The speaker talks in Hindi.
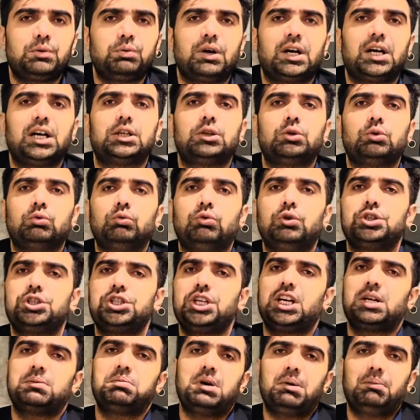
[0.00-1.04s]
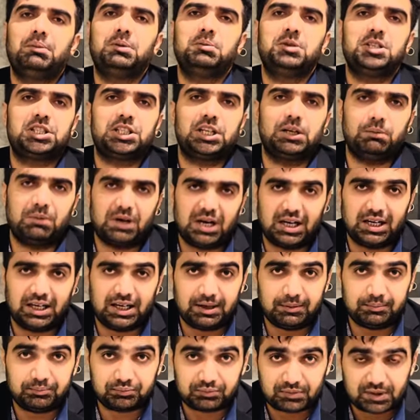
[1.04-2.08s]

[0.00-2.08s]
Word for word: वक्त वो शेख मोहम्मद बिन सलमान हैं